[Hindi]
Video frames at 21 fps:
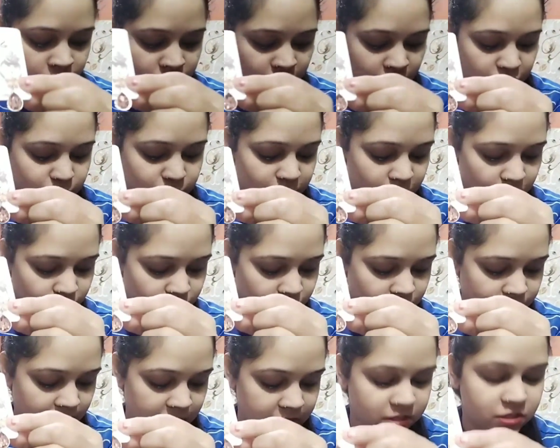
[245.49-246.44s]
सच बताऊ ना
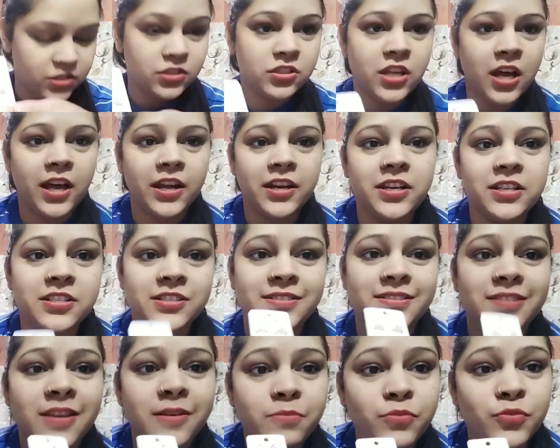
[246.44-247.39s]
फ्रेंड्स सारी
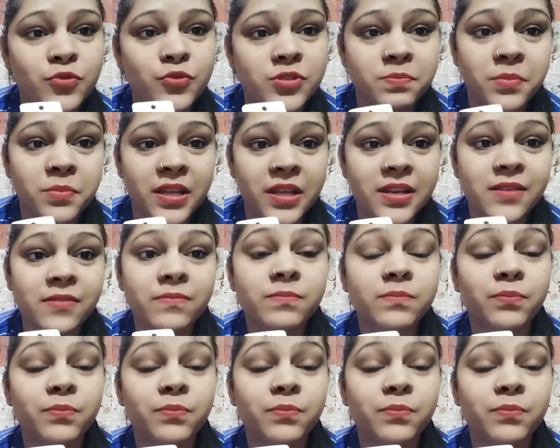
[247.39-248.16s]
चीज़ें मेरी